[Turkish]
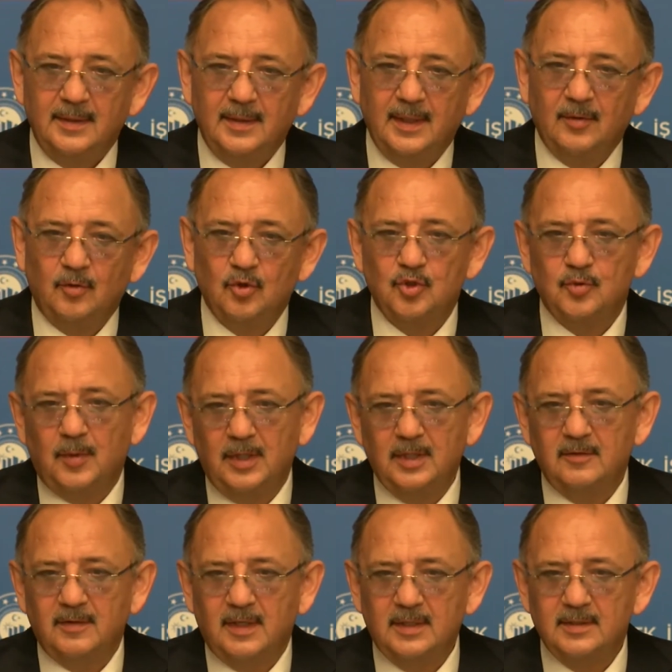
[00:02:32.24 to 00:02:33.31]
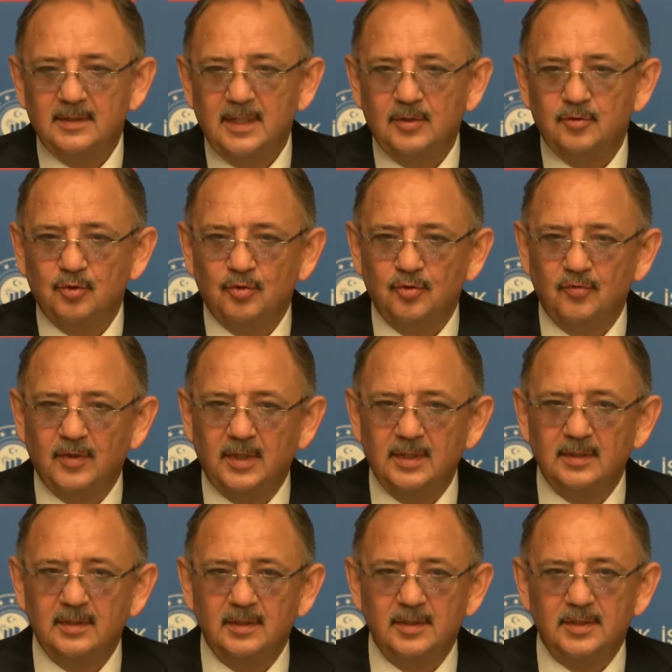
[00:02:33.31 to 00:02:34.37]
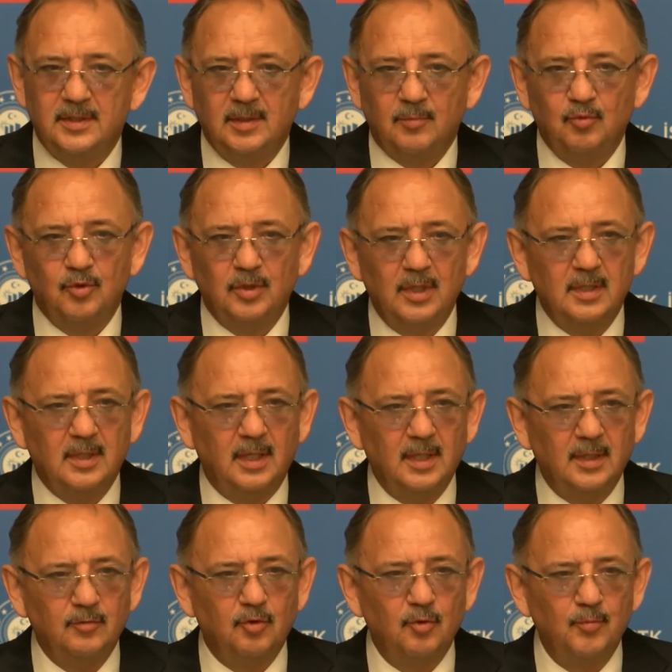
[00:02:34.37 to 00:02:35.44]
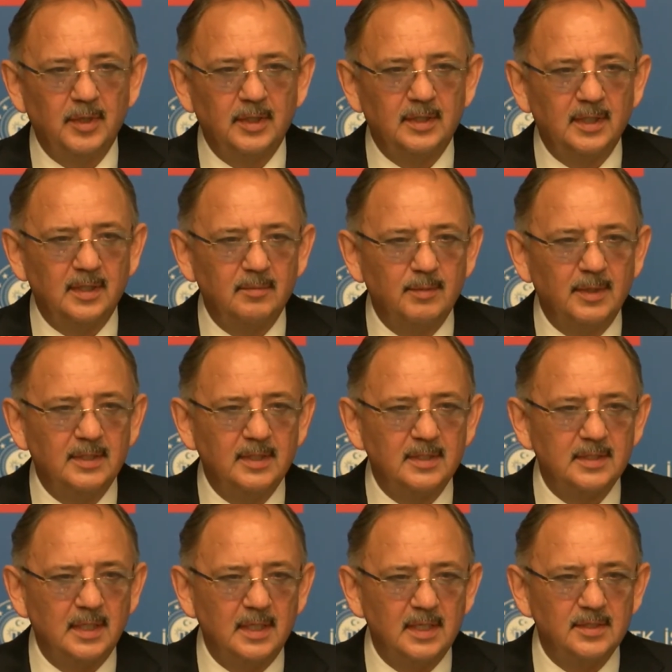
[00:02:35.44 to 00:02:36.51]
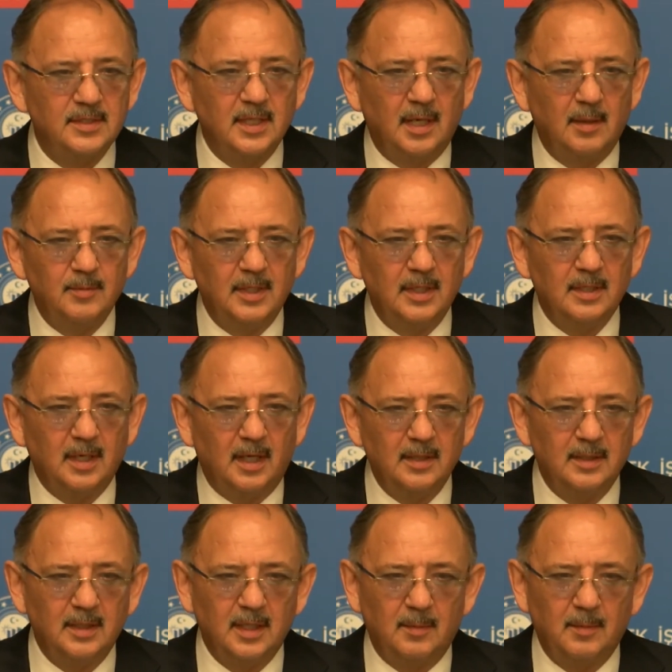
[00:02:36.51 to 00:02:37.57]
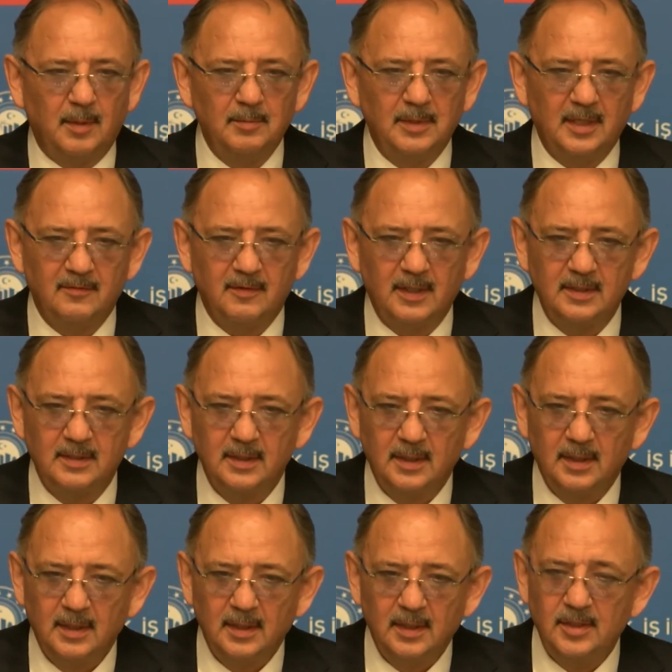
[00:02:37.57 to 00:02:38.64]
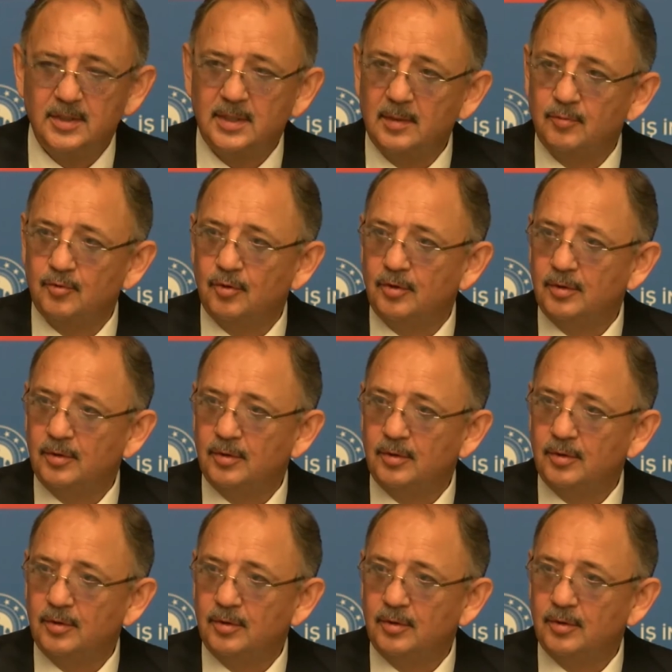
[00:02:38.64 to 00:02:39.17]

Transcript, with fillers: e, Osmanlı var, Selçuklu var. İşte buradan kalan kümbetler, medreseler, camiler, hanlar, hamamlar var. İşte bu.